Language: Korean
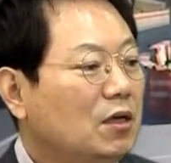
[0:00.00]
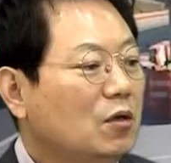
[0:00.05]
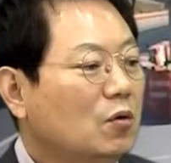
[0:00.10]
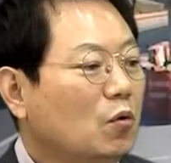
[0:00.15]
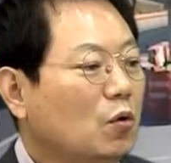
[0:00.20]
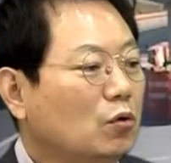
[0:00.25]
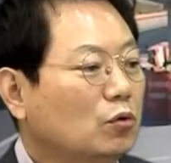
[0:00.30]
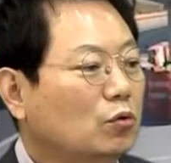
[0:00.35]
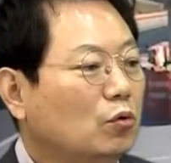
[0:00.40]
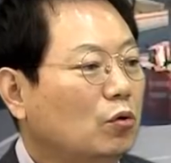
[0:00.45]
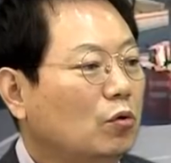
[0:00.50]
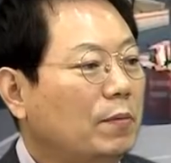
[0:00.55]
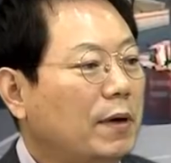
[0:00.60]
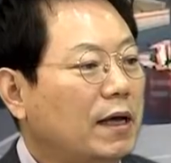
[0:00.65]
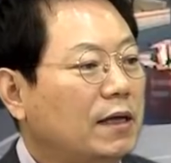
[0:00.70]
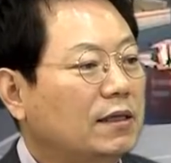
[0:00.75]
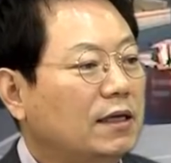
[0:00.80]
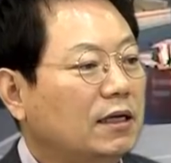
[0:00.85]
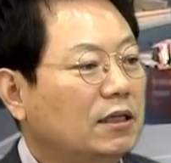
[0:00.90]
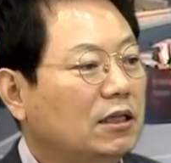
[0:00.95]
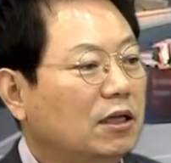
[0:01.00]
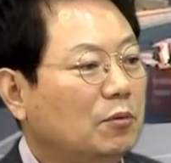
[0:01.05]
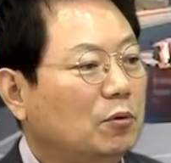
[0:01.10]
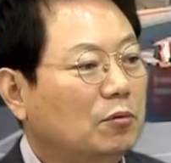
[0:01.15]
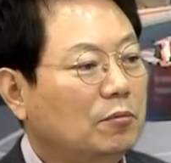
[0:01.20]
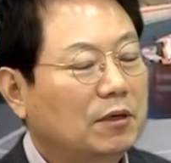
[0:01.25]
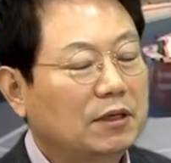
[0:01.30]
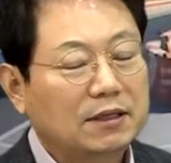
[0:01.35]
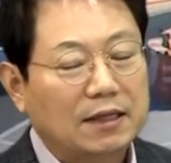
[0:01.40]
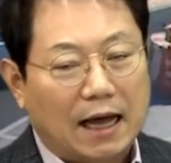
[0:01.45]
고속도로 매일 다니다
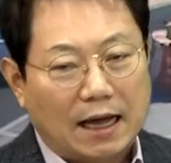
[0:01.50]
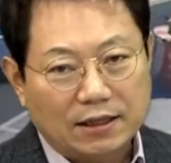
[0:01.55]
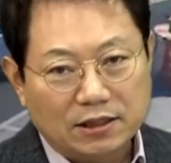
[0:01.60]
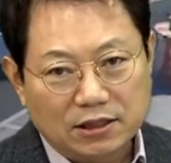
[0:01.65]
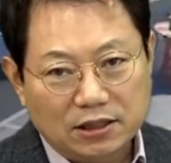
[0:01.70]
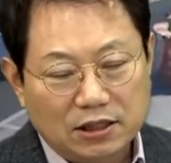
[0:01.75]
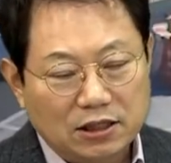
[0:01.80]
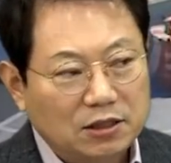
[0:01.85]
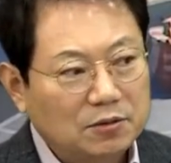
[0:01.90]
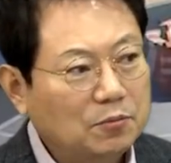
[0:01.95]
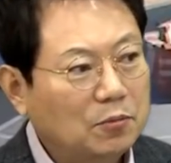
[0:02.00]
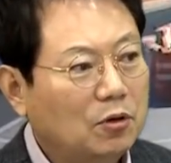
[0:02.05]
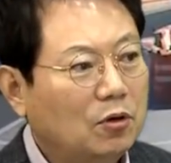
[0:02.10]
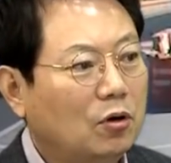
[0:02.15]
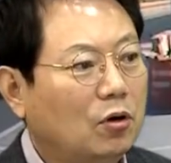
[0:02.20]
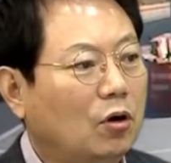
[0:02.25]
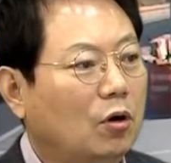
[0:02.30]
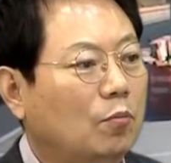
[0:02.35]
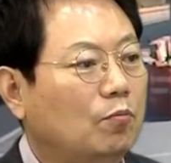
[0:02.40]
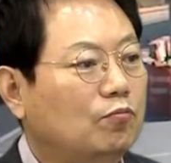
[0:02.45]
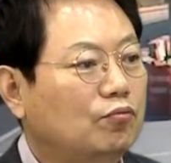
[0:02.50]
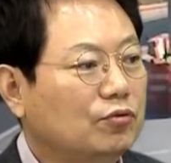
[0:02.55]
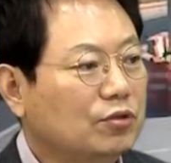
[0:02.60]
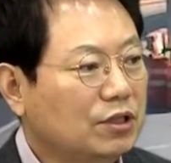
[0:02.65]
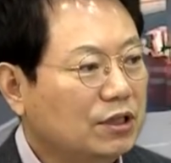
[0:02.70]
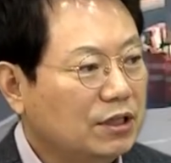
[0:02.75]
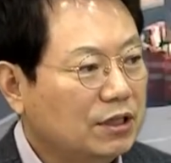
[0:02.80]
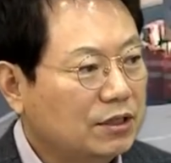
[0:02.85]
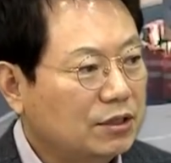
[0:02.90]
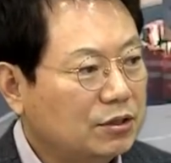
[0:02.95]
보면 나들목, 뭐
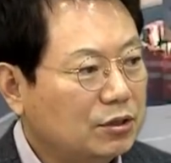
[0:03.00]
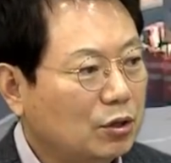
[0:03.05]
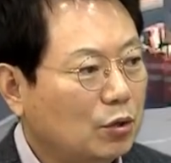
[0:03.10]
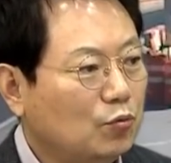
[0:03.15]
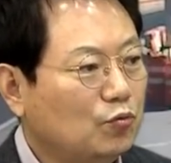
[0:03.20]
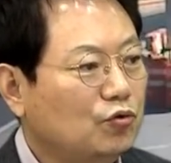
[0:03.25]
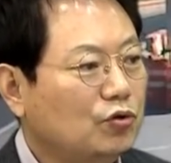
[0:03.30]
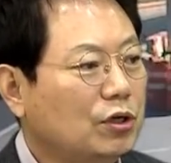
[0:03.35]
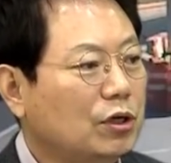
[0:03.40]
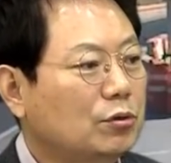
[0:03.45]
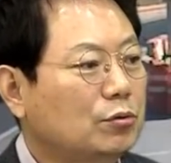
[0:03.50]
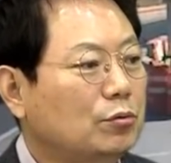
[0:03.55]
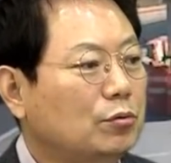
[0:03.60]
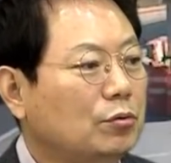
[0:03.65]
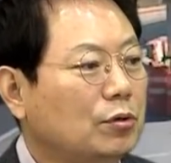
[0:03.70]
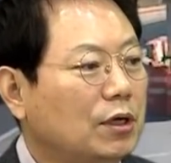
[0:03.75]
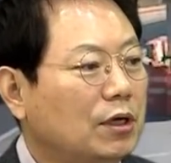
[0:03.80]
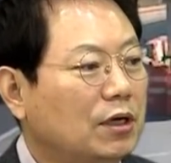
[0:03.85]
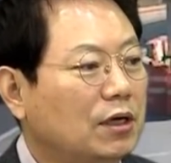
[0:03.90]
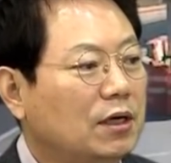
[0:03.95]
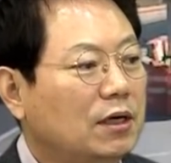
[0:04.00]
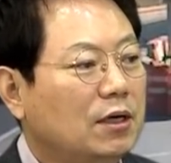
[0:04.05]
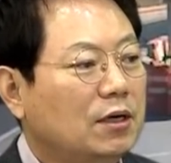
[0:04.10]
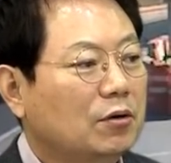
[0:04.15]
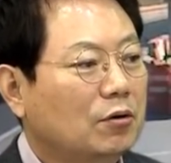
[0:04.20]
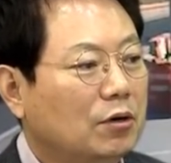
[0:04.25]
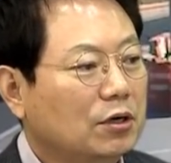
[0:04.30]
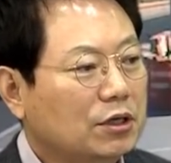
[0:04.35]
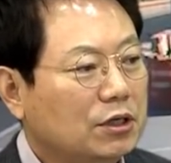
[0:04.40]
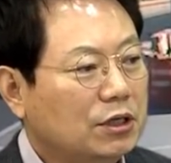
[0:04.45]
분기점, 휴게소동에
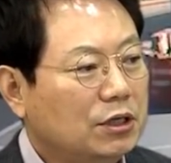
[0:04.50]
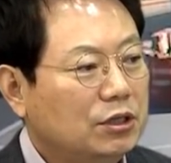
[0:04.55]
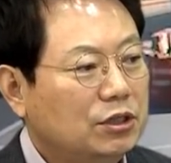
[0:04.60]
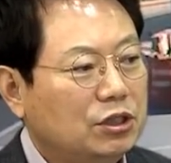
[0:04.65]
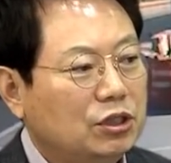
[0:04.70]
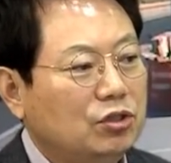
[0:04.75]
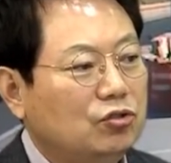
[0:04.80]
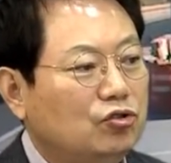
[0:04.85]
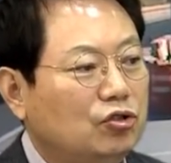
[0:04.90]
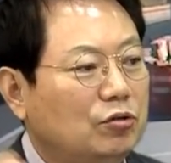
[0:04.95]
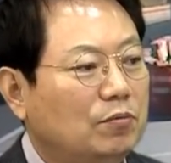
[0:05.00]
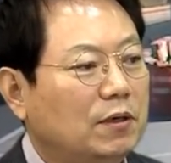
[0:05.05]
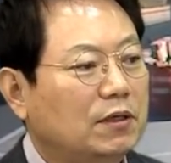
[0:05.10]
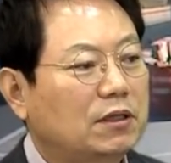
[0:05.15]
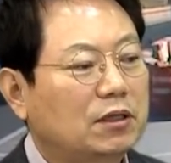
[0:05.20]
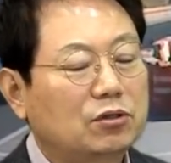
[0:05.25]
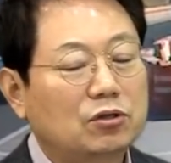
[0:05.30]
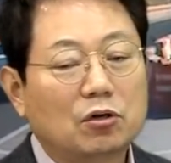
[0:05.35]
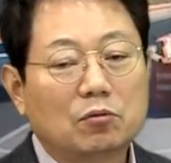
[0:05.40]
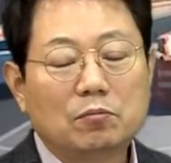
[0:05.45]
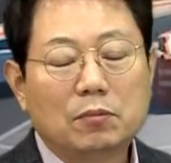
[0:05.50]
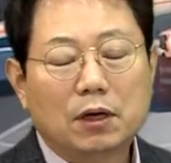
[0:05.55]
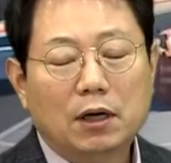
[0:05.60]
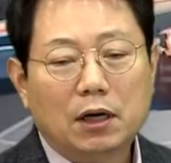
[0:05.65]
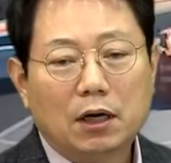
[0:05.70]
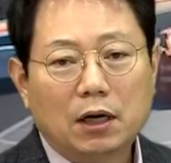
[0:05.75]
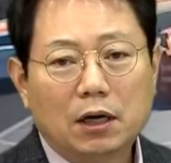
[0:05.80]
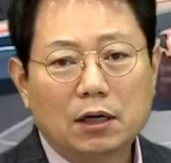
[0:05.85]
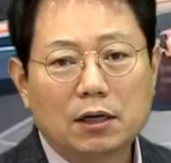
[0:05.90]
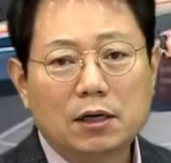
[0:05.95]
거기 진출입할 때
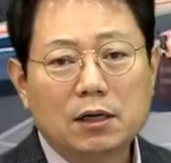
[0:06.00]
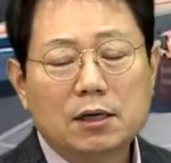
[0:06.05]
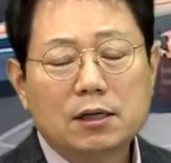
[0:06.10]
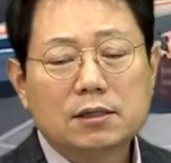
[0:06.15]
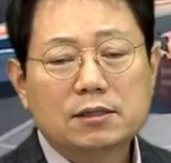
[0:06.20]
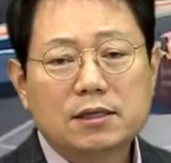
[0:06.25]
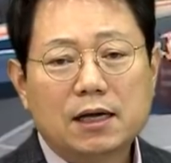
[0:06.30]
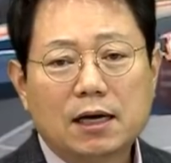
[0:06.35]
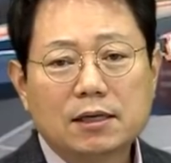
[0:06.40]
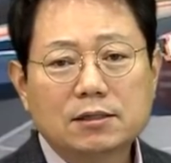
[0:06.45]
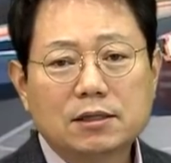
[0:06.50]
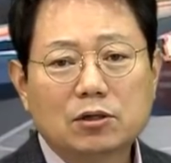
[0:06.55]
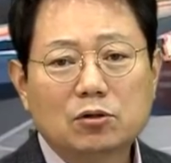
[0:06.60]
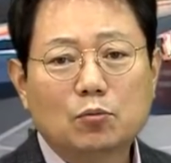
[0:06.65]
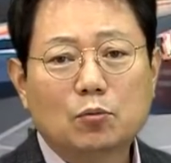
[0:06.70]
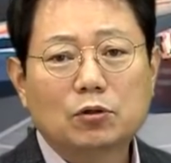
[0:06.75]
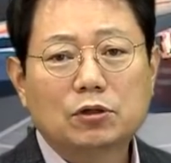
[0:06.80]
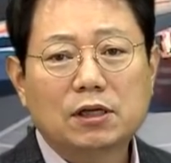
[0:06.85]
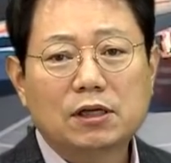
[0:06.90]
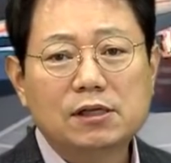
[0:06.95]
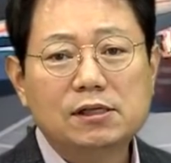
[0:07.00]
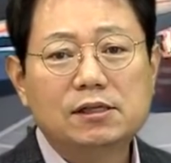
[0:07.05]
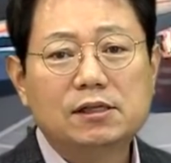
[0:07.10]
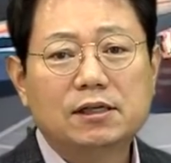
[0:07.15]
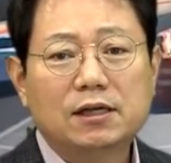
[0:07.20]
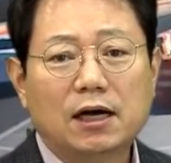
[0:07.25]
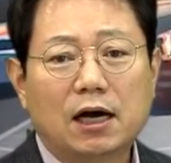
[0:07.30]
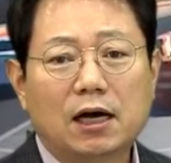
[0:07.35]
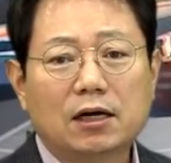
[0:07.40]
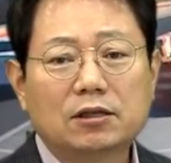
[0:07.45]
정말 상상도 못한 일들이
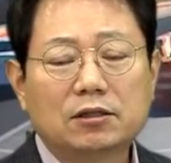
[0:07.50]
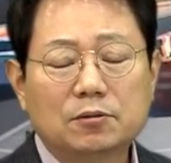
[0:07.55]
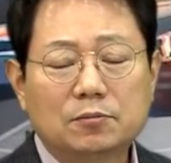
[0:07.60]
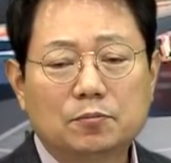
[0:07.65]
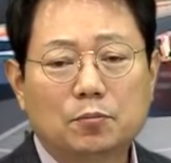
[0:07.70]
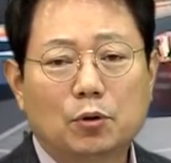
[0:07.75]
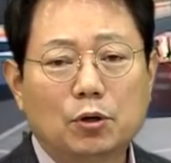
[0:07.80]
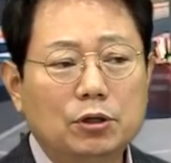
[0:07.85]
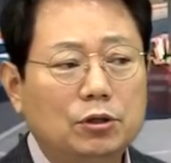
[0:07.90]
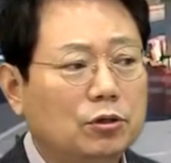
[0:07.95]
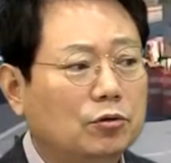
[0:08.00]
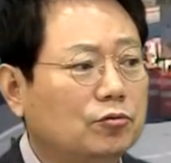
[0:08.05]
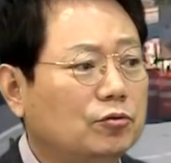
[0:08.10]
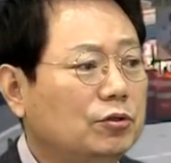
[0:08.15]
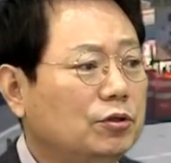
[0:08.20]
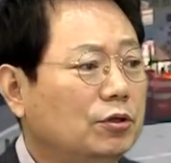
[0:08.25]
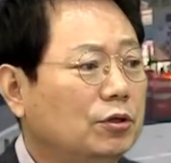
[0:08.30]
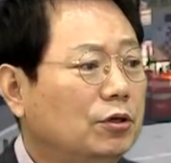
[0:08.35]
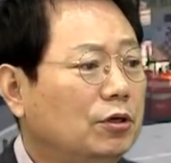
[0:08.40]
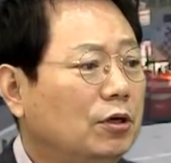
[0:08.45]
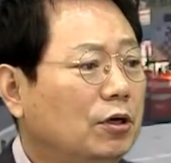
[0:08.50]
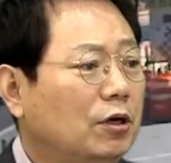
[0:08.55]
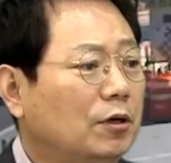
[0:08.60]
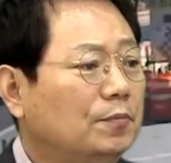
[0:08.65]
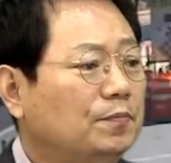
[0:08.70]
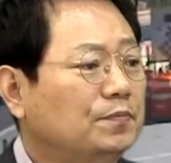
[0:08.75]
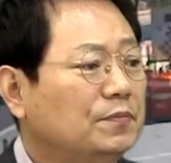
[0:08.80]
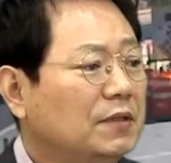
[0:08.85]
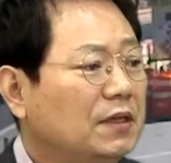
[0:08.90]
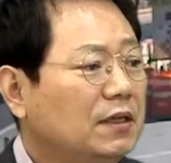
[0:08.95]
가끔 보이더군요.